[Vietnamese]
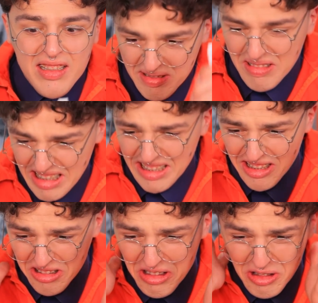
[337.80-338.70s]

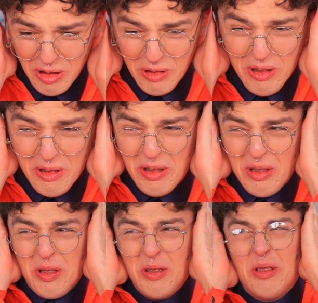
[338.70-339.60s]
à,
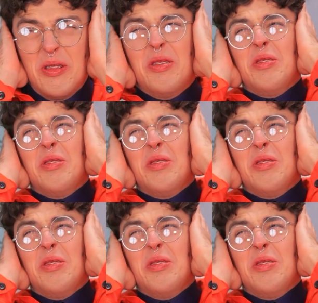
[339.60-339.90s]
Bị gãy mất